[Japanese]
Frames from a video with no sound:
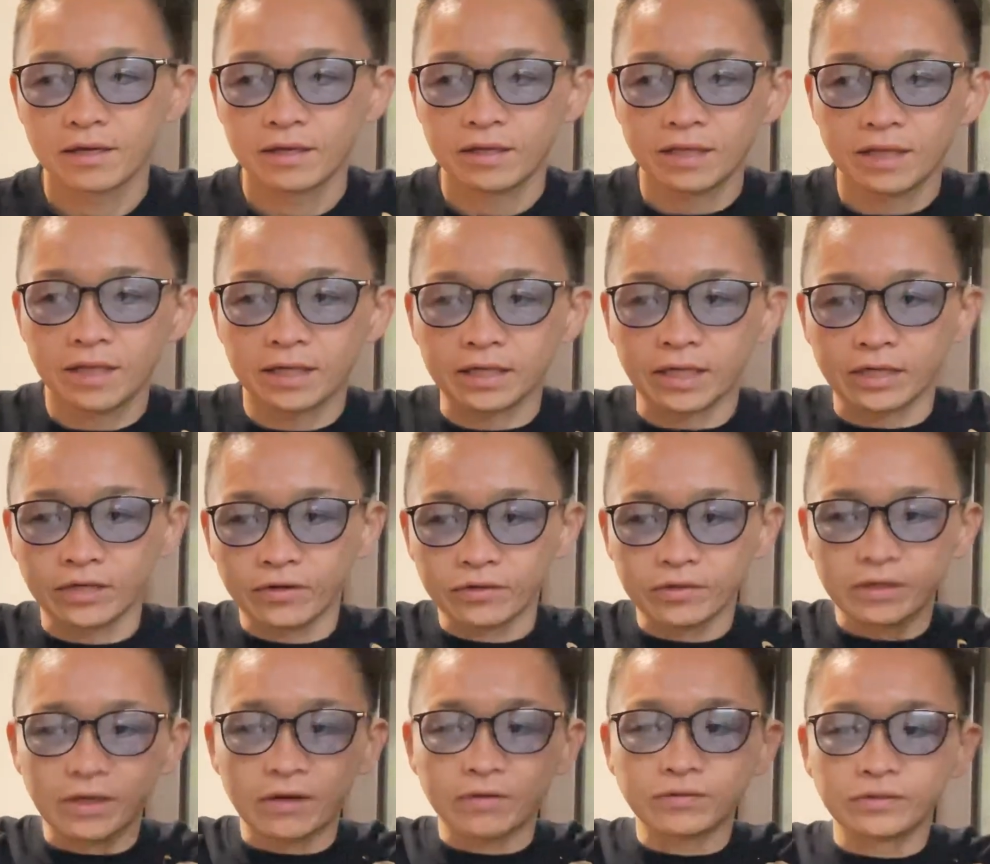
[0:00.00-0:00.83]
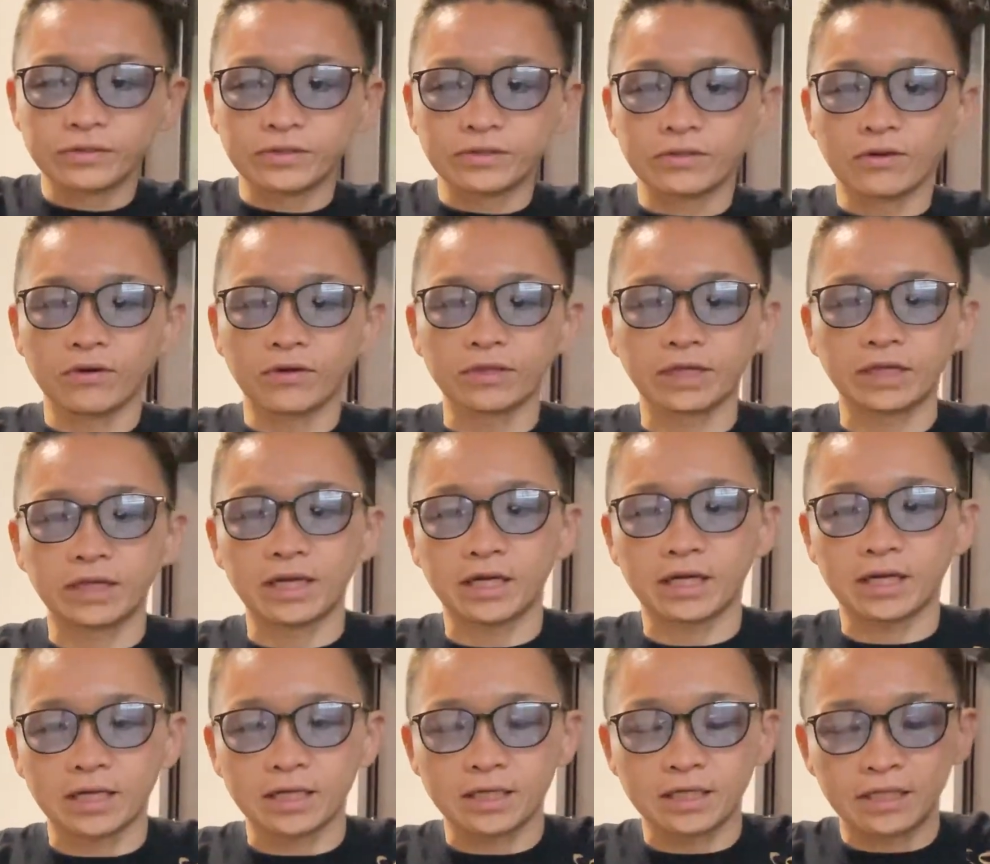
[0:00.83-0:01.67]
なんかいろんな複合的
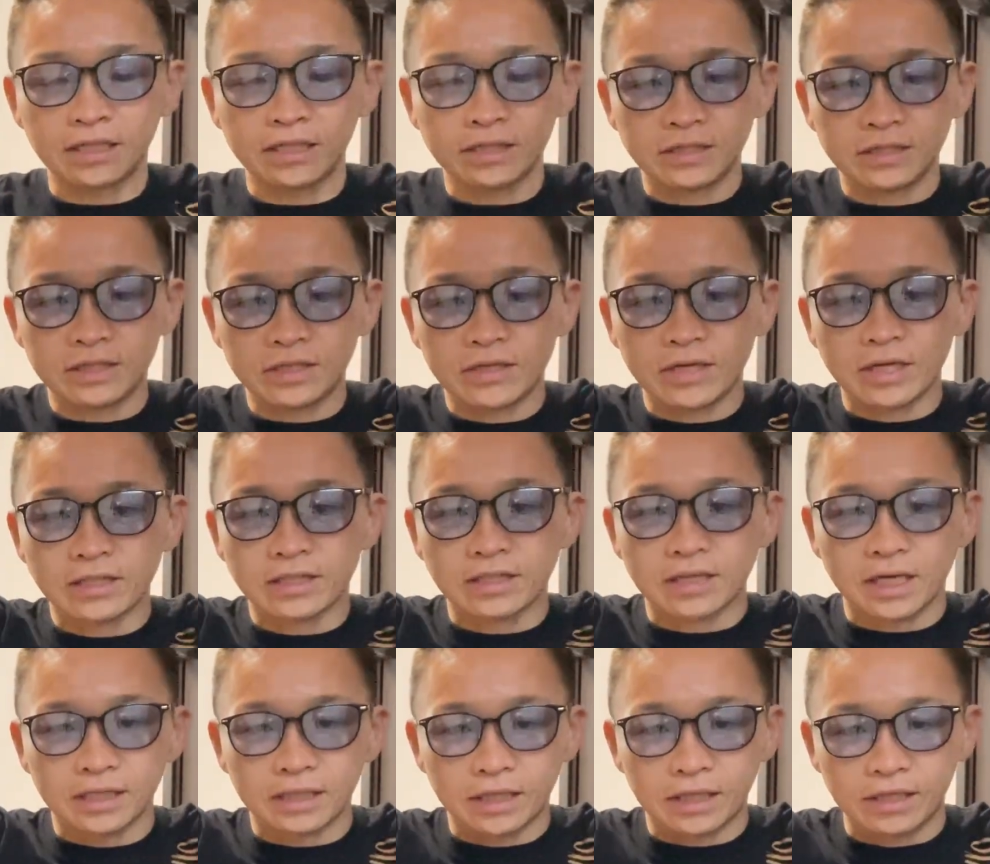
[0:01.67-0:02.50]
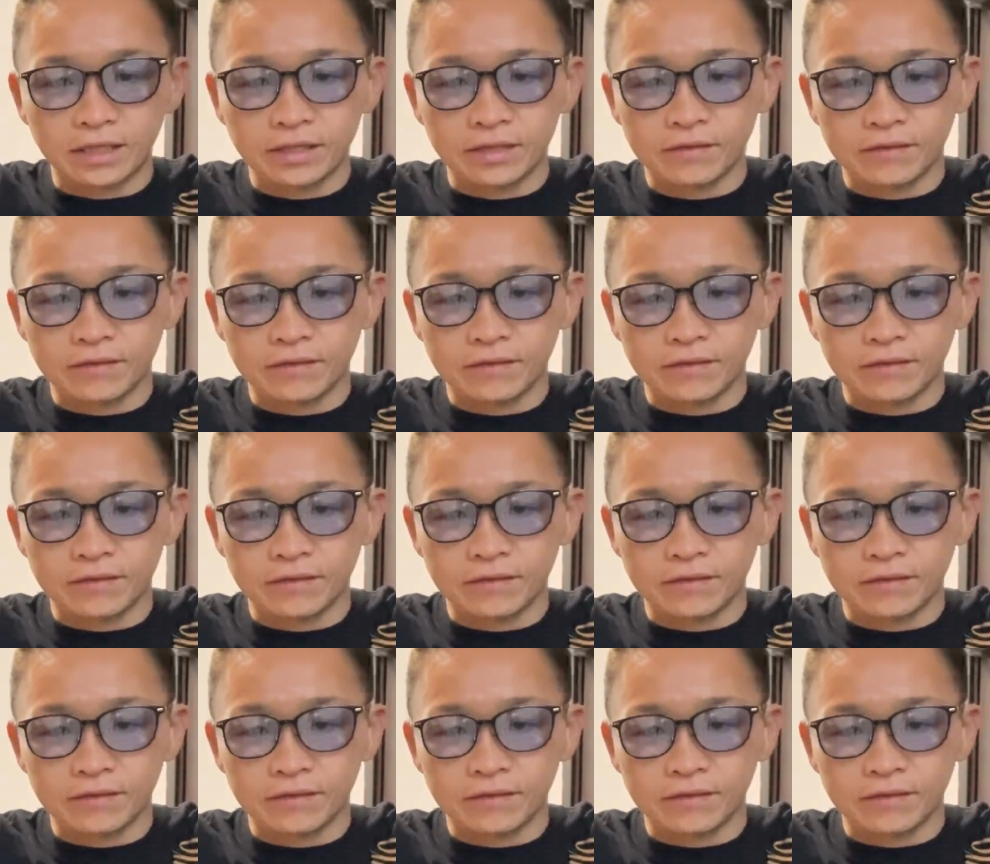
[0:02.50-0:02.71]
な感じのやつがあって、